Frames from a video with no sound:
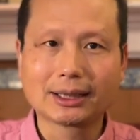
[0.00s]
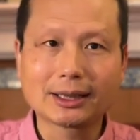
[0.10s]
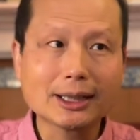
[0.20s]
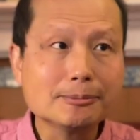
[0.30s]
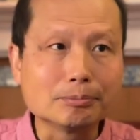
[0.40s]

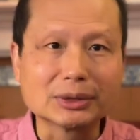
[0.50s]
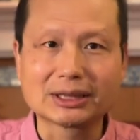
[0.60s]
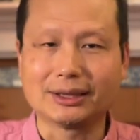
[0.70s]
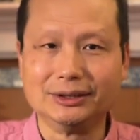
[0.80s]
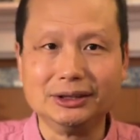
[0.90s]
更不
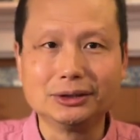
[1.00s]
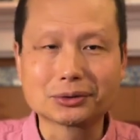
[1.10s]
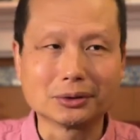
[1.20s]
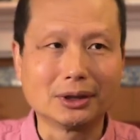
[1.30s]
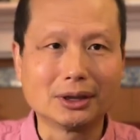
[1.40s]
等于
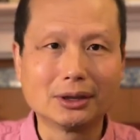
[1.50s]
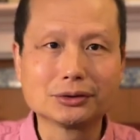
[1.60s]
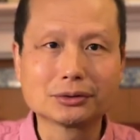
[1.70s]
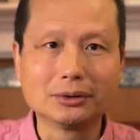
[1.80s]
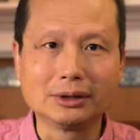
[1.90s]
说
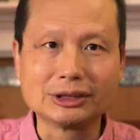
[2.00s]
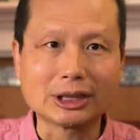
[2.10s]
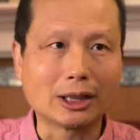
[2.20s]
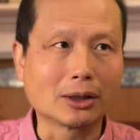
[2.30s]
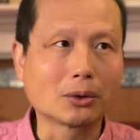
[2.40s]
是
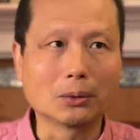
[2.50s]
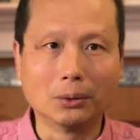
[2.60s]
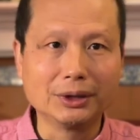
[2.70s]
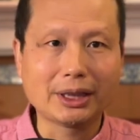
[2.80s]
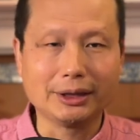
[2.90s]
像
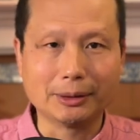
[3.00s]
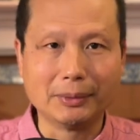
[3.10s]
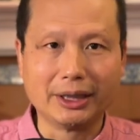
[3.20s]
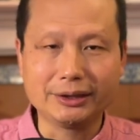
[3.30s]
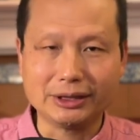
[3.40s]
国内的
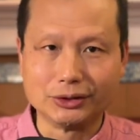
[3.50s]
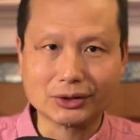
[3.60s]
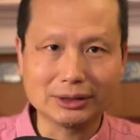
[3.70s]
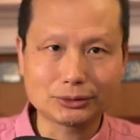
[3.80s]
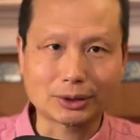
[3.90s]
媒体
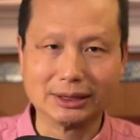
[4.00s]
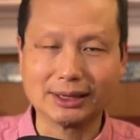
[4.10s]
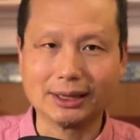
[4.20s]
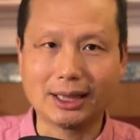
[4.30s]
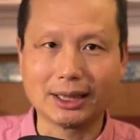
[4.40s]
宣传
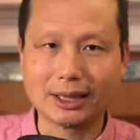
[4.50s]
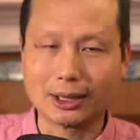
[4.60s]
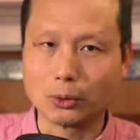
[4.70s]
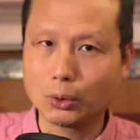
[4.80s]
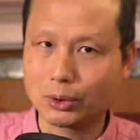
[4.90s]
的那
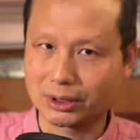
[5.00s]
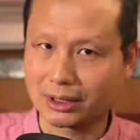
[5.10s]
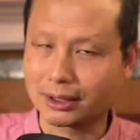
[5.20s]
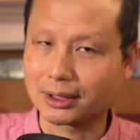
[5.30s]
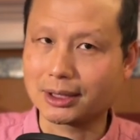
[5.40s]
样获
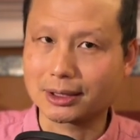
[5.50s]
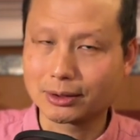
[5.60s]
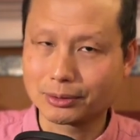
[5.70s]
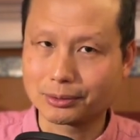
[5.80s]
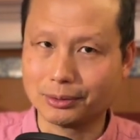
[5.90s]
得了
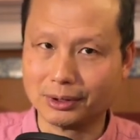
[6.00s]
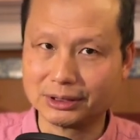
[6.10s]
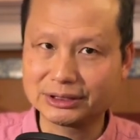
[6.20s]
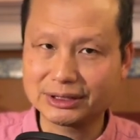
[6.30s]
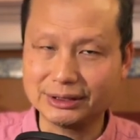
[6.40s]

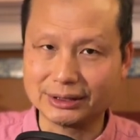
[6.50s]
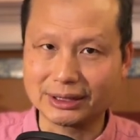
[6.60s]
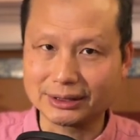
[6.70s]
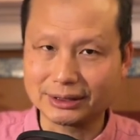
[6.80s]
国际的